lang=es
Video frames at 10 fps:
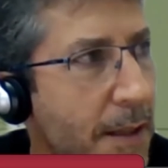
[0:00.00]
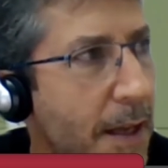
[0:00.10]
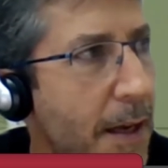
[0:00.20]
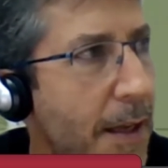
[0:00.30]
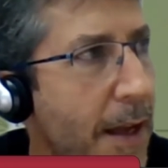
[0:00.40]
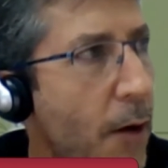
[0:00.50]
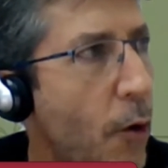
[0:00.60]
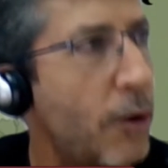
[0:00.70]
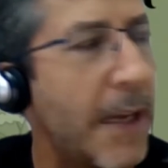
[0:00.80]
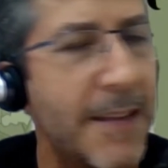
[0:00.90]
qué, qué
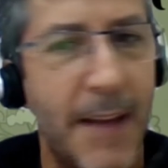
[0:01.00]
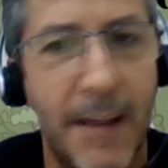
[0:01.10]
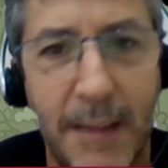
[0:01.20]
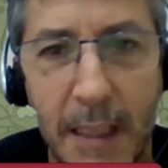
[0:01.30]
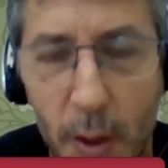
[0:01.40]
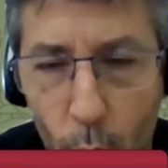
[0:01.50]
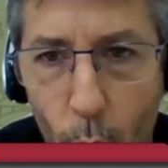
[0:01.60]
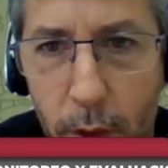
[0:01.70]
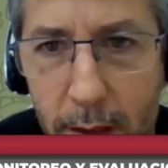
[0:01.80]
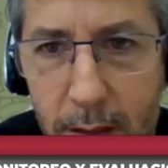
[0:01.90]
otras
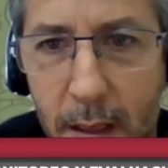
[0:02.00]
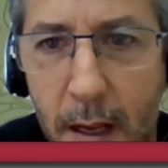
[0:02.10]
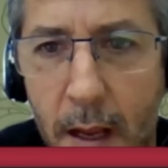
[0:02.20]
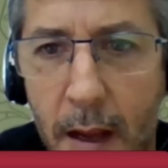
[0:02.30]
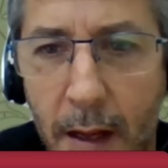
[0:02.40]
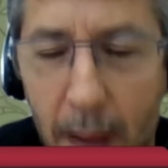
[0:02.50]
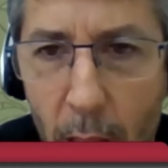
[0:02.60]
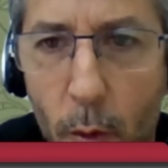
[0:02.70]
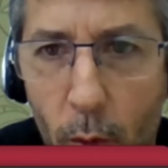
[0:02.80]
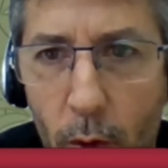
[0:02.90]
actitudes
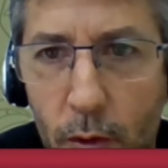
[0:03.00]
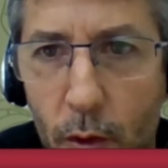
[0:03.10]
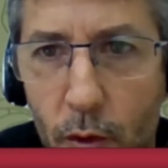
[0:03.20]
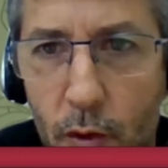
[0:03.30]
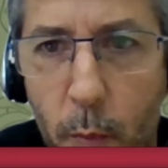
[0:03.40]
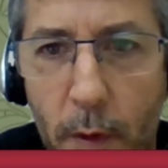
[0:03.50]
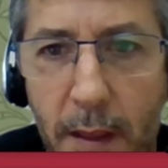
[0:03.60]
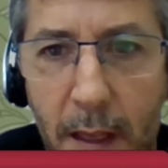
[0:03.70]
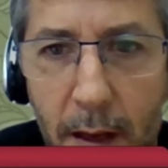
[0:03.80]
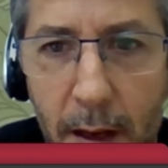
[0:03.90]
cada uno de nosotros
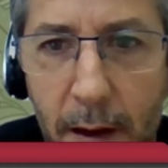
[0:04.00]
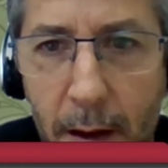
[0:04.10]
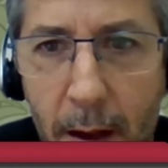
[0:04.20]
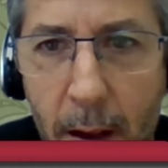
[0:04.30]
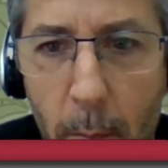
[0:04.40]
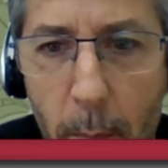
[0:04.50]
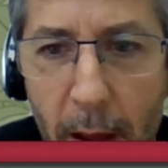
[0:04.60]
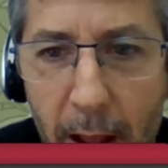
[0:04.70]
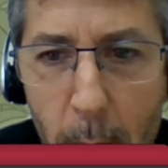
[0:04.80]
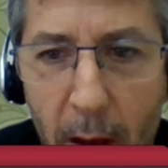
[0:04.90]
puede tener
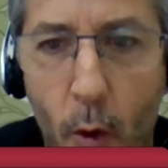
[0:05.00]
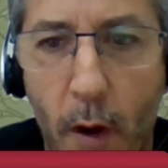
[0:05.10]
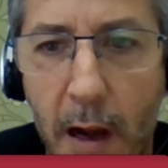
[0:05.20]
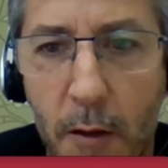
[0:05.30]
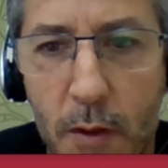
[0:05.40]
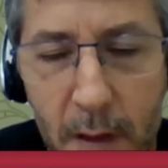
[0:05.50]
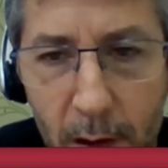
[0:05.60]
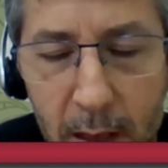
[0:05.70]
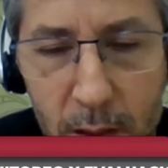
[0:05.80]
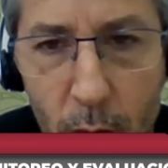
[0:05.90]
para mejorar nuestra
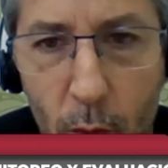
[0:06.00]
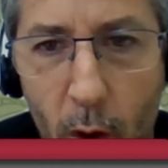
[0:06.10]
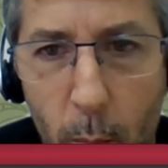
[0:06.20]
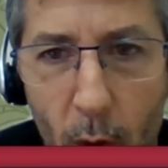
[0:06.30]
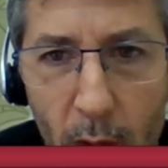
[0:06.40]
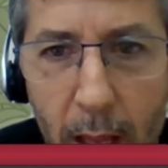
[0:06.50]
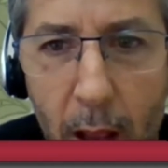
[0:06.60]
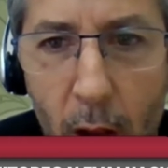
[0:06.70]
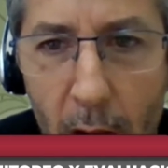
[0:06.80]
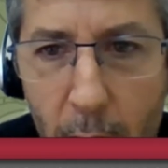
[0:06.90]
relación con el planeta
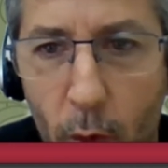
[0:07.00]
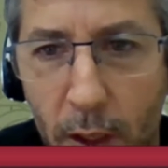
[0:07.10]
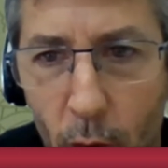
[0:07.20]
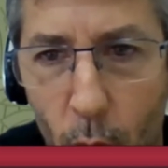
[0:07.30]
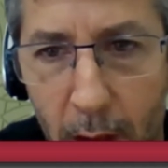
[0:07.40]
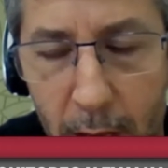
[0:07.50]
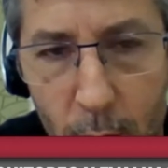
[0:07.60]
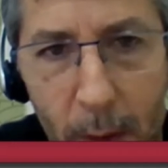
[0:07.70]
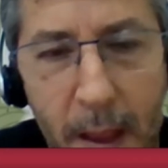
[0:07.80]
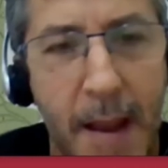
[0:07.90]
a lo largo de todo el
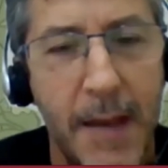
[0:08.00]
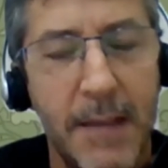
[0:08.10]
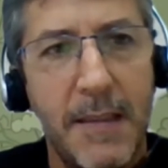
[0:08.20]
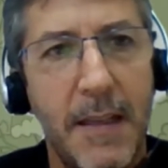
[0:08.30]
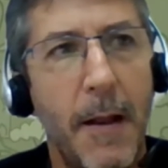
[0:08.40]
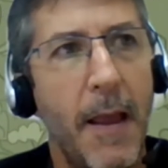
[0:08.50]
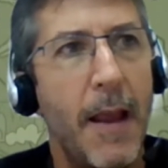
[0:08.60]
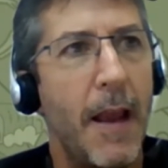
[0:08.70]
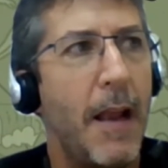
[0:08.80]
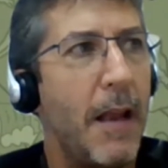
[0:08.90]
año. Es decir,
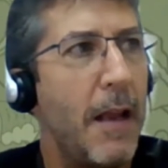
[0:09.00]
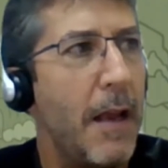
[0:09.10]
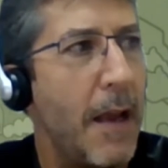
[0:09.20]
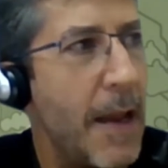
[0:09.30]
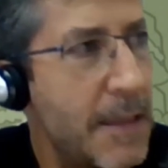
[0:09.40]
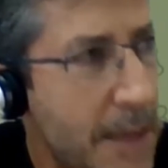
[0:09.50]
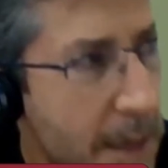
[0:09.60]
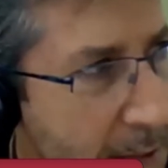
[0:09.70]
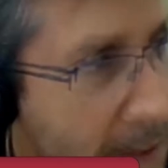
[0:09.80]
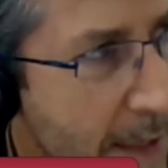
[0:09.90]

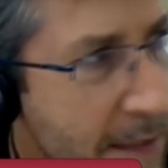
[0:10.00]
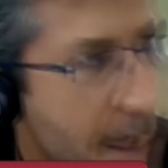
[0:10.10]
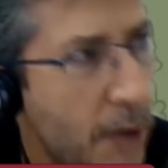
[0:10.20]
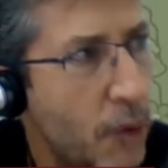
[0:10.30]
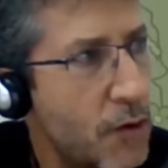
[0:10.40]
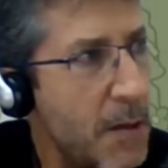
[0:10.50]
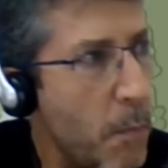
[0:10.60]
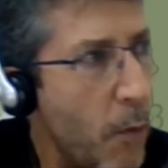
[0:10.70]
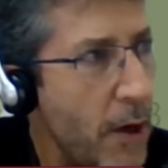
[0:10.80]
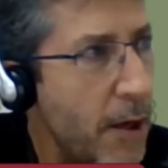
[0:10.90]
este, este, este, acto
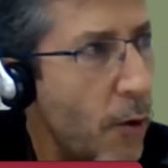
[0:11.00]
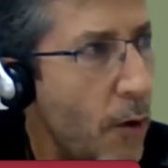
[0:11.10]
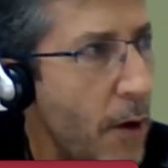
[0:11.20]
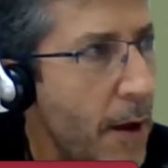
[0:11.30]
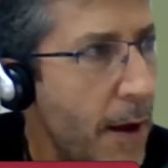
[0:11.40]
simbólico